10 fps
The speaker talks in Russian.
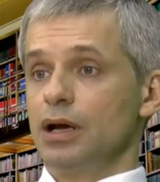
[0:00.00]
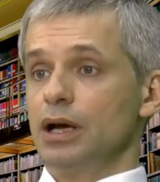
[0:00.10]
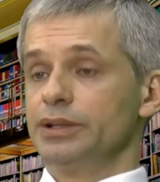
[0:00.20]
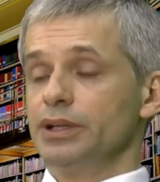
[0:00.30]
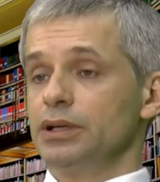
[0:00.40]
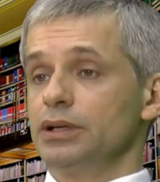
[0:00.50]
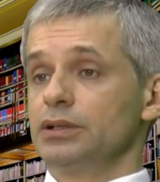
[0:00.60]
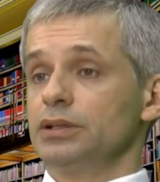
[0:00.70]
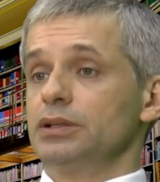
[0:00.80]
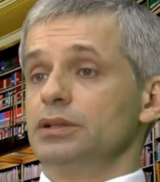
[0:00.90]

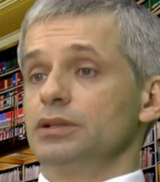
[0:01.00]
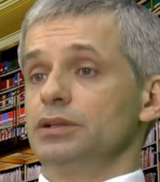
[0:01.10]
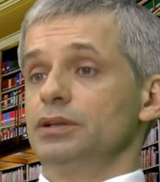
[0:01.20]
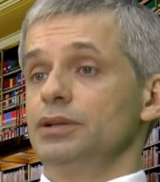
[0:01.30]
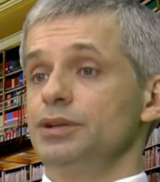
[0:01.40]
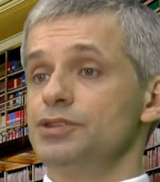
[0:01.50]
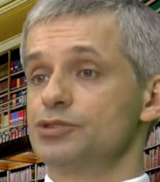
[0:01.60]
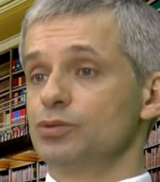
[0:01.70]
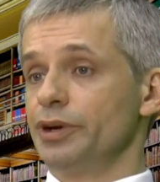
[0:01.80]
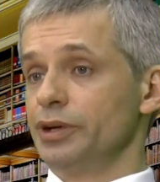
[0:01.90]
Однако
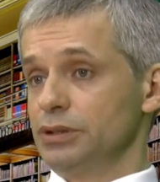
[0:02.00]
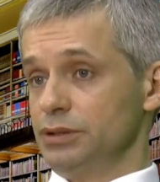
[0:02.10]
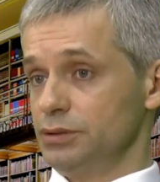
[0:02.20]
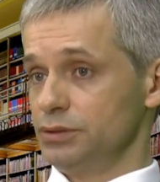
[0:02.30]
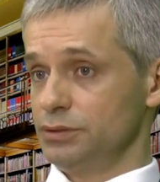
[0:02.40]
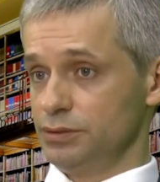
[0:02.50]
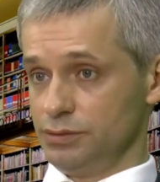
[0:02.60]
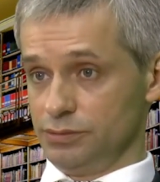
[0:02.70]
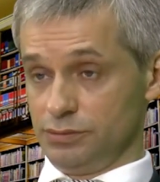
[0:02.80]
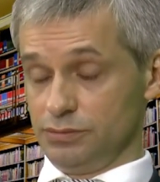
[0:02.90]
история
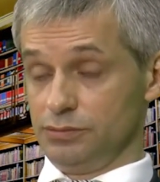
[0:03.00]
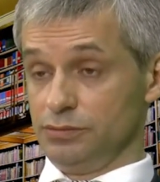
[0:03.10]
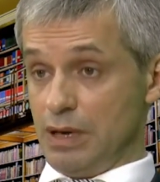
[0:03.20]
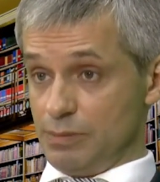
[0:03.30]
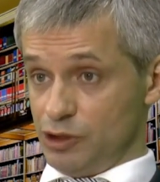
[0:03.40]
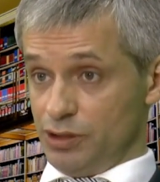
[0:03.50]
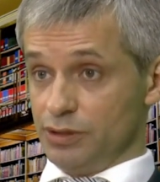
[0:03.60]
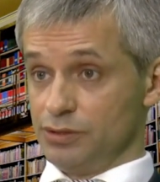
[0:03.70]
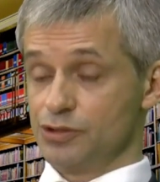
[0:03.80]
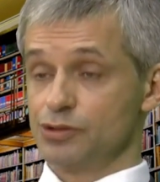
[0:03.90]

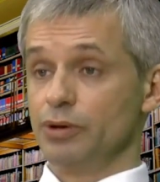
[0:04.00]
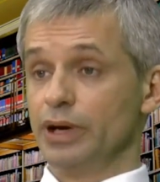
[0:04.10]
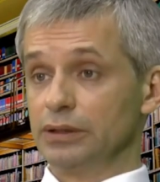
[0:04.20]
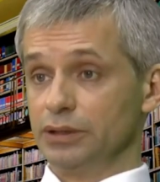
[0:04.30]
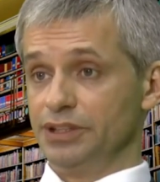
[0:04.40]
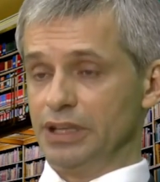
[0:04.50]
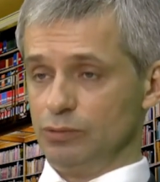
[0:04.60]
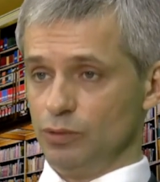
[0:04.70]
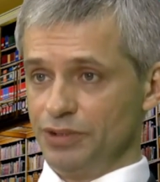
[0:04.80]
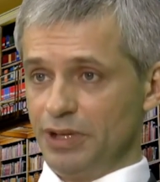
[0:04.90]
вообще, история Англии
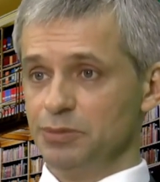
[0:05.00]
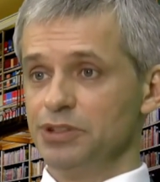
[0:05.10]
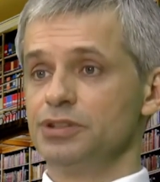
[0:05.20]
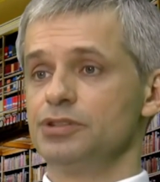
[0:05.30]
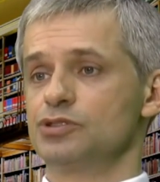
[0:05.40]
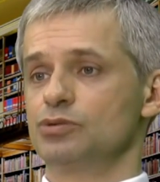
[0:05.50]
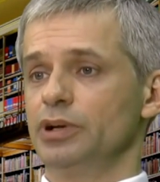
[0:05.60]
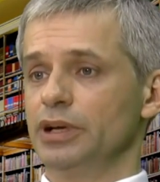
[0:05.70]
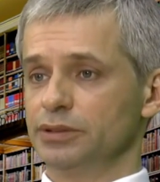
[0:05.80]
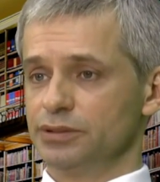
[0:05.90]
того времени,
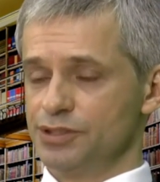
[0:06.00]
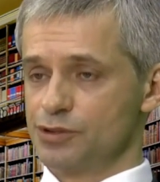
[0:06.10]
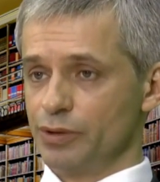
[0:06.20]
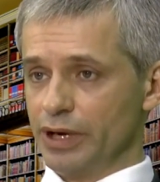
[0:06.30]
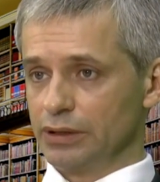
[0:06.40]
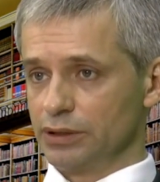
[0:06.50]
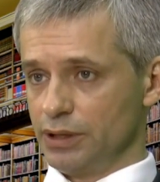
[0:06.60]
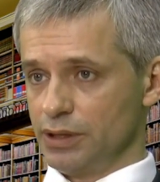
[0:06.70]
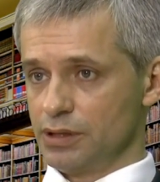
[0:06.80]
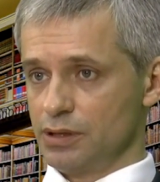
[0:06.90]
история, история
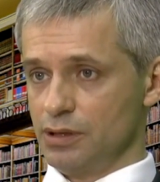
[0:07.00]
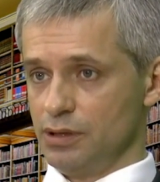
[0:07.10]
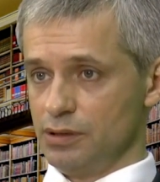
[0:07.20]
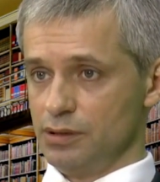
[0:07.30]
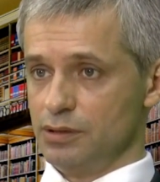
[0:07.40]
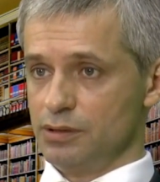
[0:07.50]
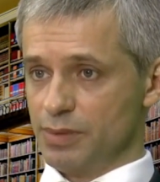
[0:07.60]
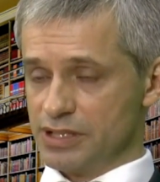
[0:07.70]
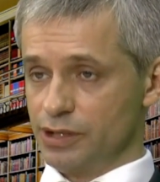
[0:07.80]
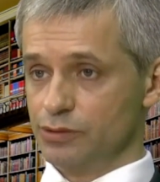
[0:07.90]
Англии э,
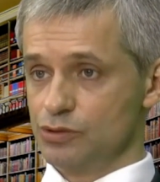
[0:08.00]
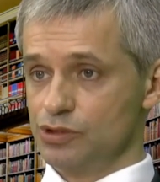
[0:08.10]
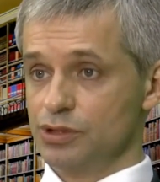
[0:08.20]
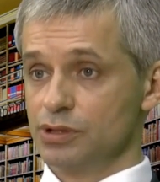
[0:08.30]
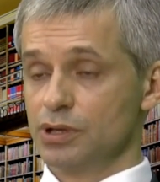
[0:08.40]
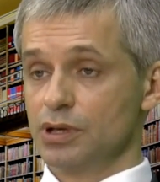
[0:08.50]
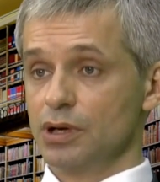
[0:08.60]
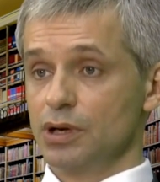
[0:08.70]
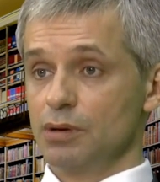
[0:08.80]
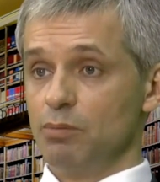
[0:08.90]
последующая,
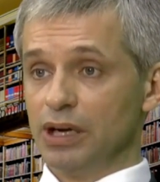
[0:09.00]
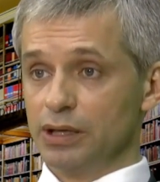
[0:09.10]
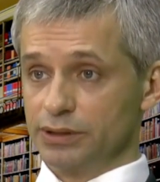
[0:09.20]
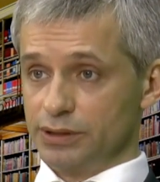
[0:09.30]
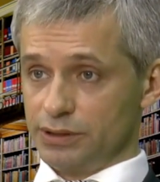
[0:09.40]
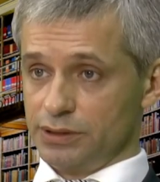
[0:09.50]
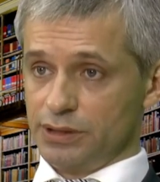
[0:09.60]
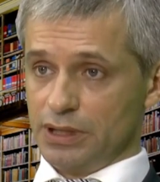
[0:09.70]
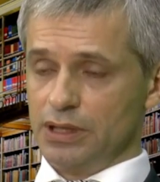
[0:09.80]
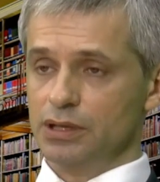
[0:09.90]
богата
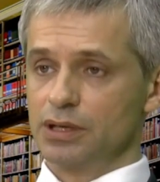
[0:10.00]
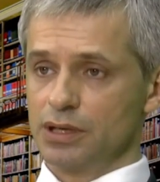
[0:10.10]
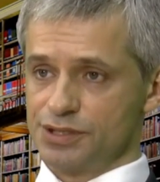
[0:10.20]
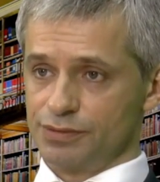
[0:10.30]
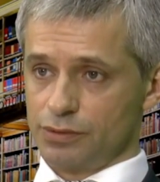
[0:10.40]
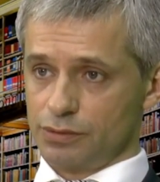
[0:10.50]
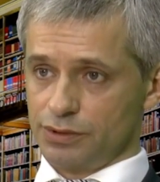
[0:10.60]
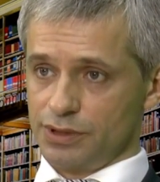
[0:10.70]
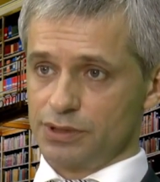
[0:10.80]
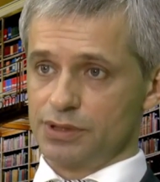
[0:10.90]
на разного
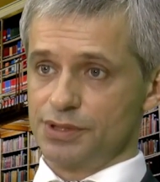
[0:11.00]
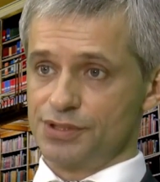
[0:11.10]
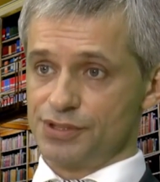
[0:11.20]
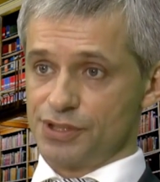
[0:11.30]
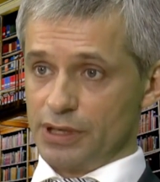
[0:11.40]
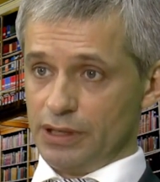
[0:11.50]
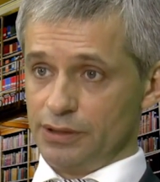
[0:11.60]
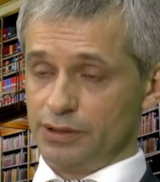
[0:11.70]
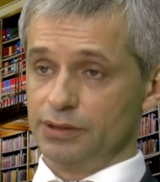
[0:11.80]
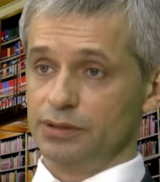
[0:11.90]
рода
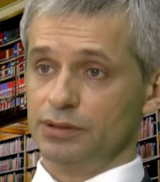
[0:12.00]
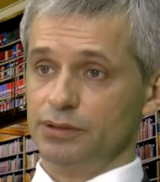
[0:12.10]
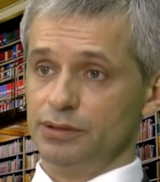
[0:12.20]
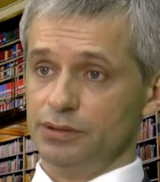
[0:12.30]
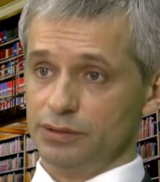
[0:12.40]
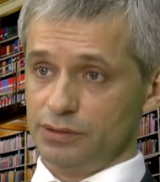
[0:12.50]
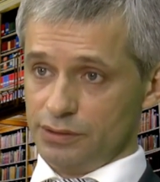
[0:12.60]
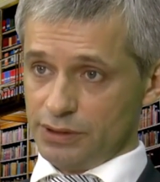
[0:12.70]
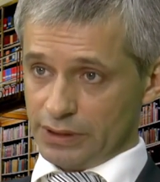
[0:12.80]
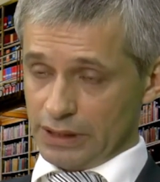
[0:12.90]
социальные э,
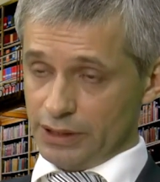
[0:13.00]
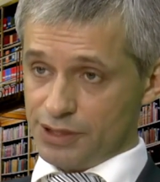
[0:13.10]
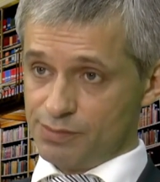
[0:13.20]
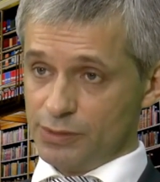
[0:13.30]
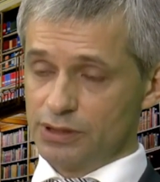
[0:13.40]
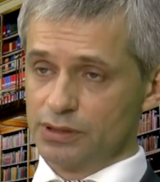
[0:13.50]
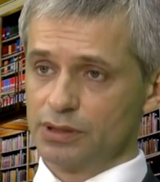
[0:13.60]
катаклизмы.